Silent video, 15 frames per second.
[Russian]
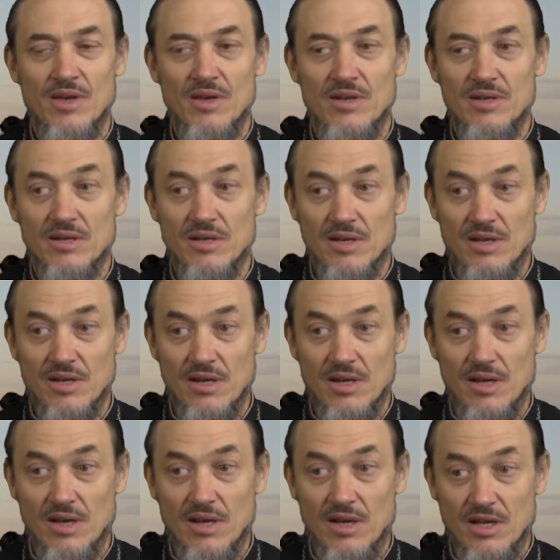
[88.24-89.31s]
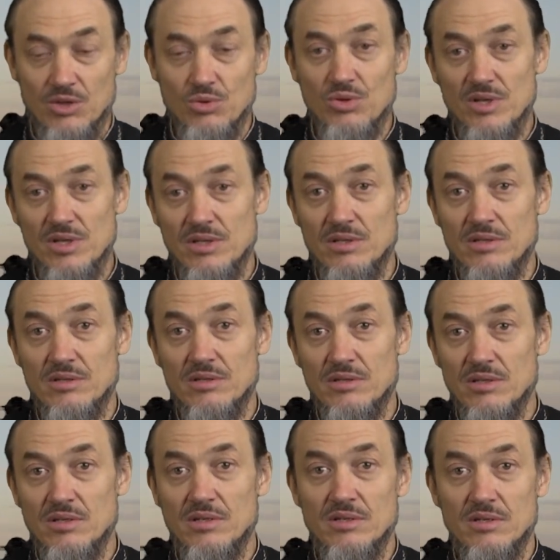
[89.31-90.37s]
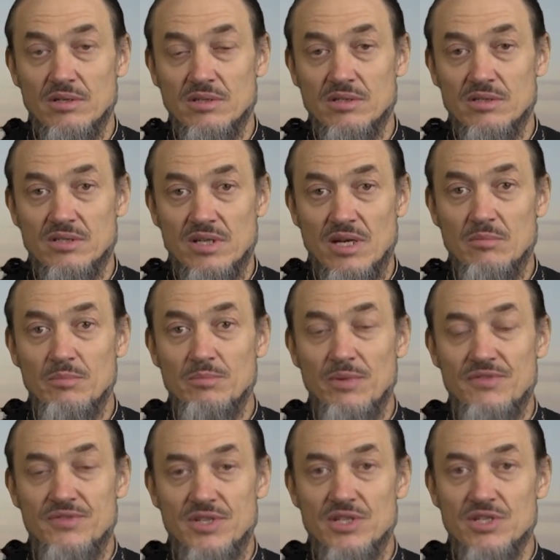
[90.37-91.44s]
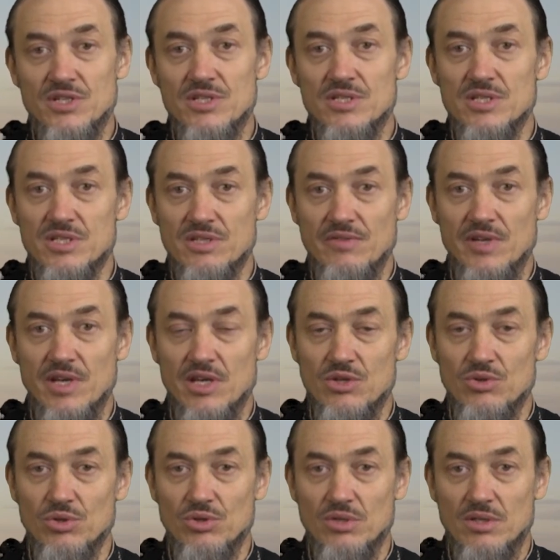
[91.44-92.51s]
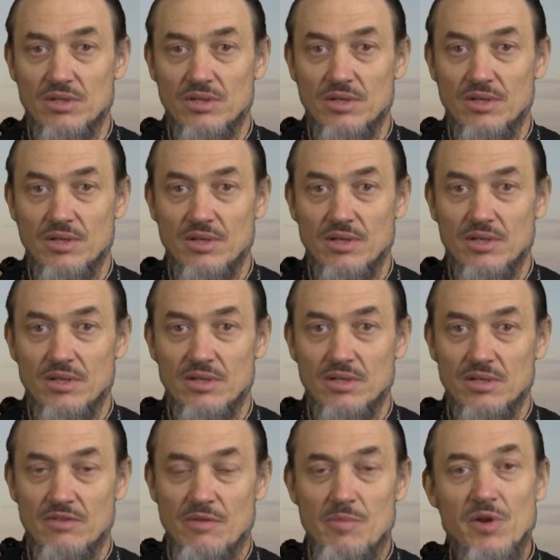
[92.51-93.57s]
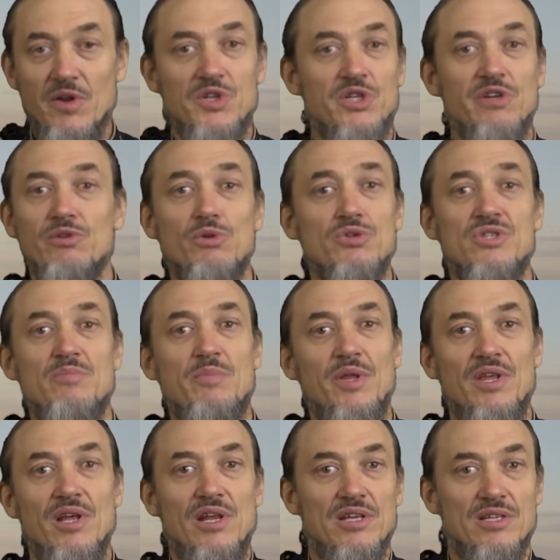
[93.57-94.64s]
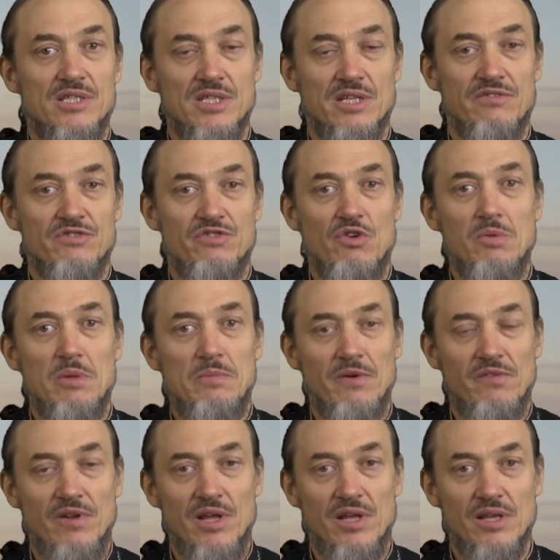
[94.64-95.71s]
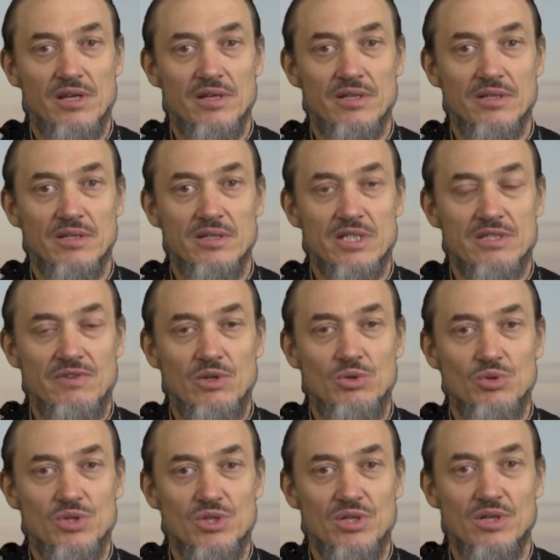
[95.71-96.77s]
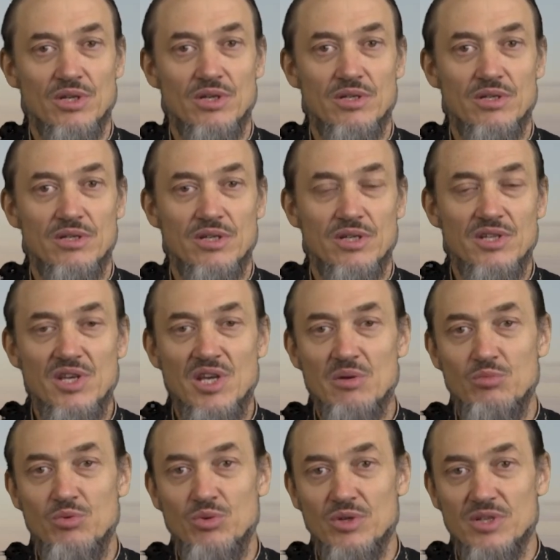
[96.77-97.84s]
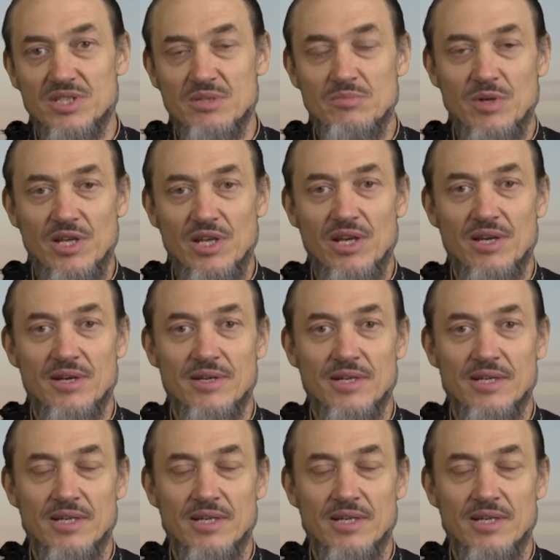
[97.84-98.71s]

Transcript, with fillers: Э, который сам по всей жизни своей идет. Во-первых, человек должен определиться в своем направлении своей души к небу, к земле